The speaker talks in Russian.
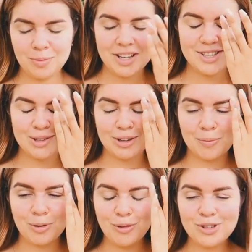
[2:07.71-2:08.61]
У меня есть только
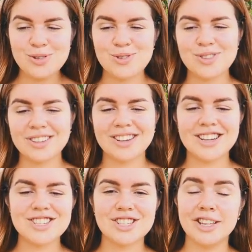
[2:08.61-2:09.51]
брови чуть-чуть
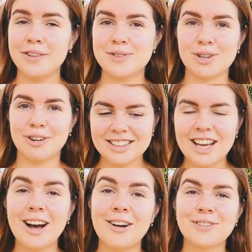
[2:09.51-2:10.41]
накрашены и все.
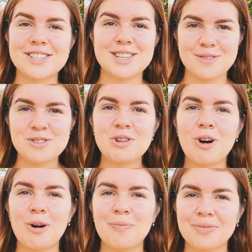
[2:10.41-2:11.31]
Я в конце
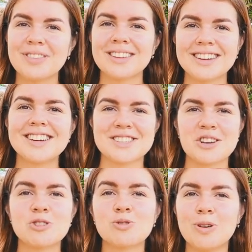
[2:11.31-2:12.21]
видео
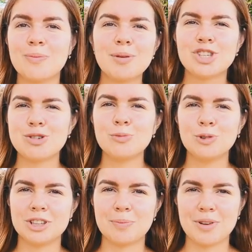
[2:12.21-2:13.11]
расскажу вам,
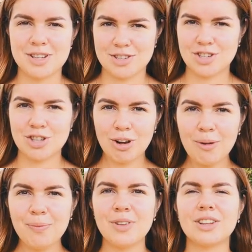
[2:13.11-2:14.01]
почему это произошло.